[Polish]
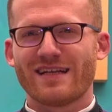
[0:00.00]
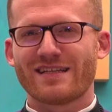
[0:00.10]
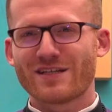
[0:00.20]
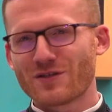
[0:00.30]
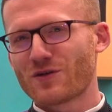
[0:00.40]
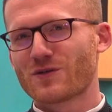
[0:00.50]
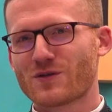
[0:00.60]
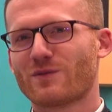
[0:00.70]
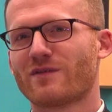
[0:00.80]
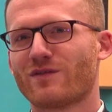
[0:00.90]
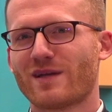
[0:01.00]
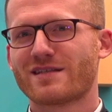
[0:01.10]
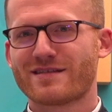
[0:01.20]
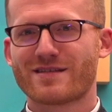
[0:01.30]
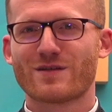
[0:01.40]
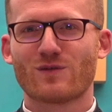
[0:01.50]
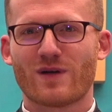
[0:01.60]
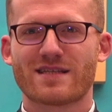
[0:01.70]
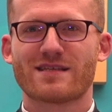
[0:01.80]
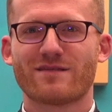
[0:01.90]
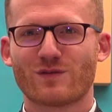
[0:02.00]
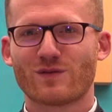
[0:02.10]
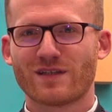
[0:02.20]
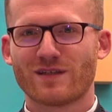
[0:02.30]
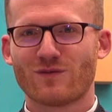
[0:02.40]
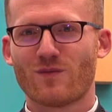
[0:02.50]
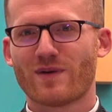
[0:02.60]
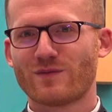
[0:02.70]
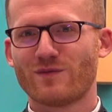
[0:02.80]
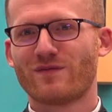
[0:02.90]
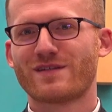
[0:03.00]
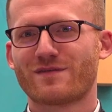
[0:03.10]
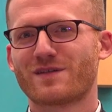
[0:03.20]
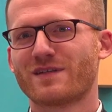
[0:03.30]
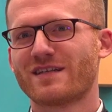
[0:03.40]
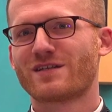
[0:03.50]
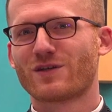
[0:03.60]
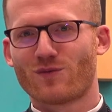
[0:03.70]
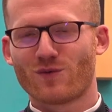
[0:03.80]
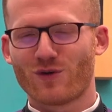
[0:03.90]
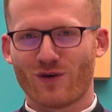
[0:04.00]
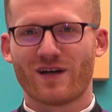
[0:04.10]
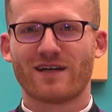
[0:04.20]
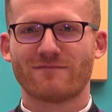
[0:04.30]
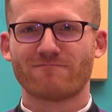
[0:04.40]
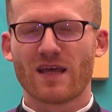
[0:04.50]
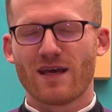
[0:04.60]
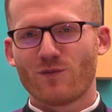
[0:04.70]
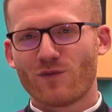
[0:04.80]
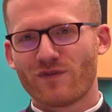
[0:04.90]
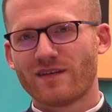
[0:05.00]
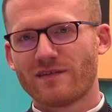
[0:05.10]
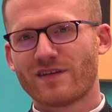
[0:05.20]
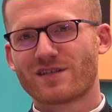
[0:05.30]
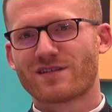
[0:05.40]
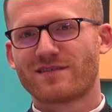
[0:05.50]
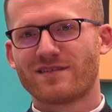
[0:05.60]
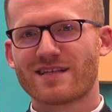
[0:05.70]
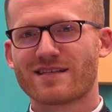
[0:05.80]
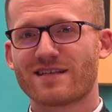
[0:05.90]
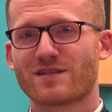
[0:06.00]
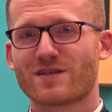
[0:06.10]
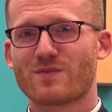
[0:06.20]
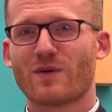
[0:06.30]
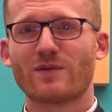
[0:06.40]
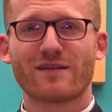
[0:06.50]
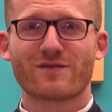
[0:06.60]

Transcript: Ciężko jest sobie wyobrazić sytuację, w której chłopak mówi dziewczynie, że ją kocha. Mówi, wiesz, jesteś spełnieniem